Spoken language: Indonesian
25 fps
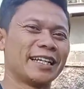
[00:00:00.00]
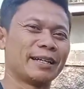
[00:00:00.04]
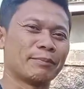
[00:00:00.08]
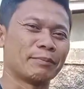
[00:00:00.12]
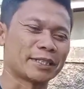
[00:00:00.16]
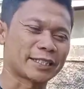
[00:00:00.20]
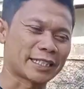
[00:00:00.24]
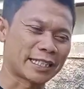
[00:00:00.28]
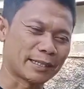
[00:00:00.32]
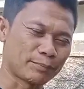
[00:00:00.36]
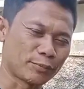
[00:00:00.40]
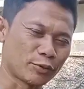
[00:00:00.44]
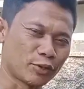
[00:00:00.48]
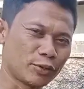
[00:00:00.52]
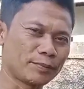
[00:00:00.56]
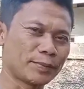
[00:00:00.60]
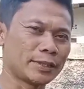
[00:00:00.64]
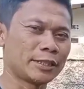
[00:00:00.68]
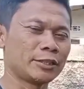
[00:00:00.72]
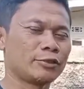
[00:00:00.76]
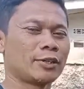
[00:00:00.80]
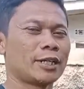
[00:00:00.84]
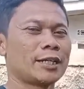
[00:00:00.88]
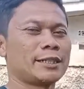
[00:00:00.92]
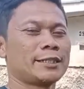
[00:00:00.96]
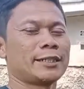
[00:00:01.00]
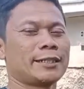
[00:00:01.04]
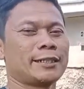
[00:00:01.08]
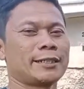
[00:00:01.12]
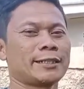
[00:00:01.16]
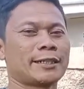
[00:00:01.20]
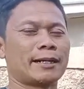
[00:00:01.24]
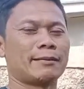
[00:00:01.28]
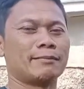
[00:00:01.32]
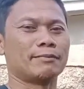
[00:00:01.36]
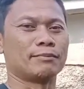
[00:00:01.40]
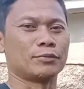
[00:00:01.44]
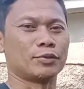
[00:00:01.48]
meskipun penjualnya di
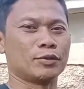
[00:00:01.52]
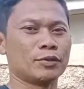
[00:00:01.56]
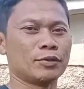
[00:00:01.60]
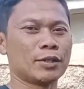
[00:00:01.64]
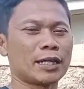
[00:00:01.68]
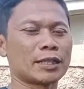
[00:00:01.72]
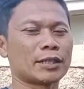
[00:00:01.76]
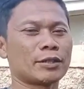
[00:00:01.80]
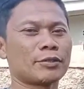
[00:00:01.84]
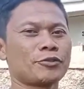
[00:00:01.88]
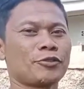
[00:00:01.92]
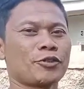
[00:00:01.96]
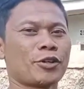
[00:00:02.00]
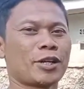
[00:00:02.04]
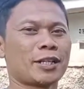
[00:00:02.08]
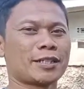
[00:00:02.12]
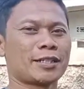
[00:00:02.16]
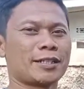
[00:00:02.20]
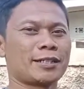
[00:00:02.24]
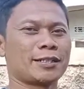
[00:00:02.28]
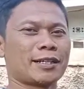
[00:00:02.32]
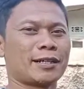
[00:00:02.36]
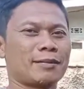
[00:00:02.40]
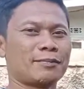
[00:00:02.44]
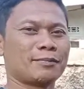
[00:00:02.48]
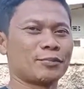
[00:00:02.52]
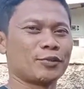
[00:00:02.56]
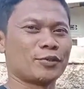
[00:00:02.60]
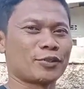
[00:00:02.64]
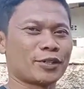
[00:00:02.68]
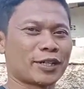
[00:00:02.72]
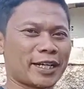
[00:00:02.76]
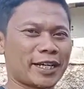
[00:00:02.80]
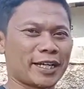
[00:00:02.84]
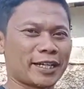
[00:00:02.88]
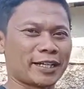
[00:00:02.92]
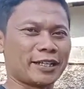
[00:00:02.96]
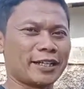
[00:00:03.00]
kampung atau jualannya di kampung
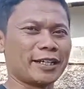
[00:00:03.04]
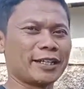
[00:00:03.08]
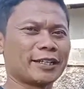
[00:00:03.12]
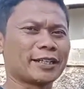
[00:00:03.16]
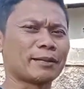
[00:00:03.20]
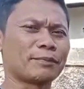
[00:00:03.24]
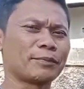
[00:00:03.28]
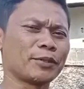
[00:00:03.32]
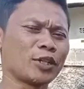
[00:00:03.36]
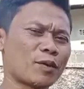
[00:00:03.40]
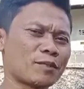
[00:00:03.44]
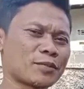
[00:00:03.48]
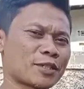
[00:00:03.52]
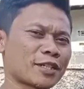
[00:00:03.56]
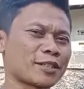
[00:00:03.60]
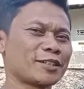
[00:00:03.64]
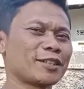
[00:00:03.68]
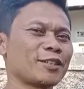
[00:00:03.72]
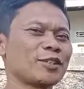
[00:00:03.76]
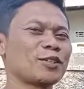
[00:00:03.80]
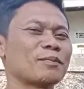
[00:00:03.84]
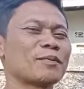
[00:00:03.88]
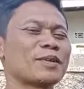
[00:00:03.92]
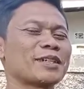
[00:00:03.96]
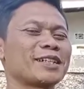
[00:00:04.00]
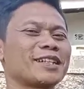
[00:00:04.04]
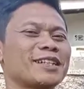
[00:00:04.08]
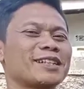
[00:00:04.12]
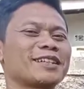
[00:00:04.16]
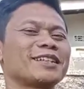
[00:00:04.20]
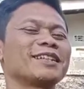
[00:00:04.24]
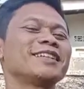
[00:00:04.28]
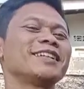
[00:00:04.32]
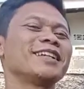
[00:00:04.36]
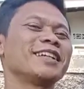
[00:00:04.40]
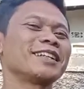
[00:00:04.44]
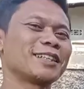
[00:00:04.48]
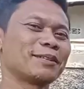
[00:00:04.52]
kayak gini tapi omsetnya lumayan
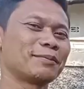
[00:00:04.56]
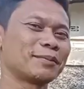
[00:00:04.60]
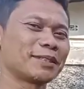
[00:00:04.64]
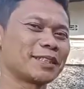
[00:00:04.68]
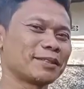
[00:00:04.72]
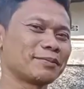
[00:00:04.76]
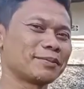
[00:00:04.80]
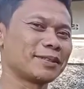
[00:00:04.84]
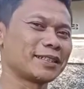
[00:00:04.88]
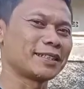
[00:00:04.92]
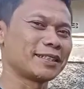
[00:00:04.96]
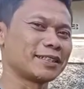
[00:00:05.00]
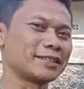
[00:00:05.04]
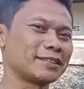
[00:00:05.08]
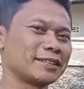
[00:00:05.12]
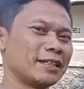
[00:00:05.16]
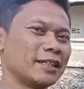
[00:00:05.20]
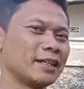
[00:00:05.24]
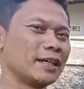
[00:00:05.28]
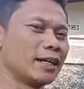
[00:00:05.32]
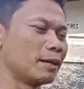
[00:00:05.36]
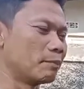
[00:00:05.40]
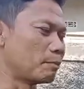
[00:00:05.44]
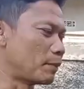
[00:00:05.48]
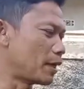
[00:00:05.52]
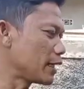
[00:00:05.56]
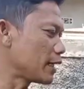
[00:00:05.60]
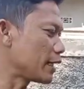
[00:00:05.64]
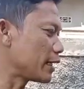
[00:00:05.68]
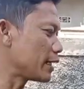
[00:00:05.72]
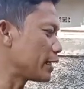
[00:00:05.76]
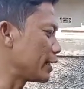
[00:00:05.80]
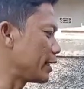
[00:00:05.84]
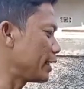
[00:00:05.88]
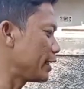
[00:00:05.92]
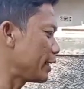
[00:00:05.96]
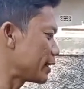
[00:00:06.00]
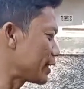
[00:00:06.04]
gede teman-teman Mang
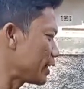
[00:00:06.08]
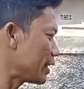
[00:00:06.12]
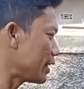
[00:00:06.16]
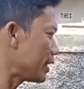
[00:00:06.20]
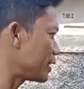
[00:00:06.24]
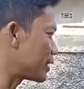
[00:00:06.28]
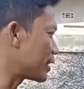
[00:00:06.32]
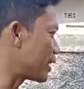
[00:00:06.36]
keliling itu ya